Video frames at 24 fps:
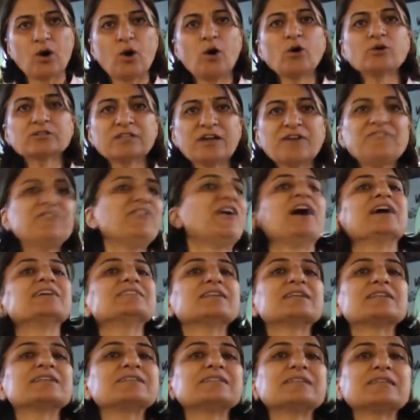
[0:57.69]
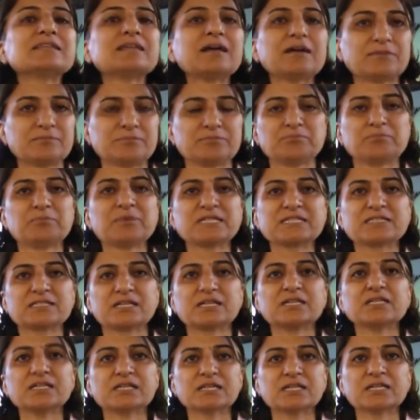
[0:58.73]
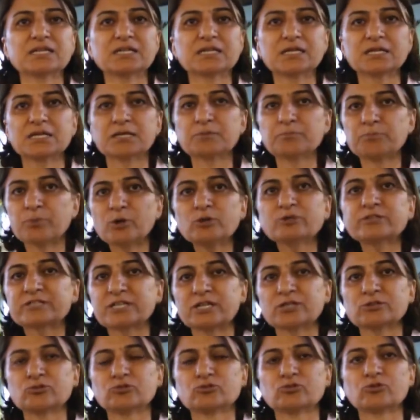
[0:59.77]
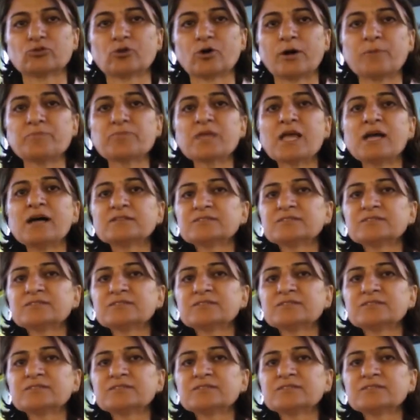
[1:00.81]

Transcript: oradan faydalanan bir e, politika güdüyor.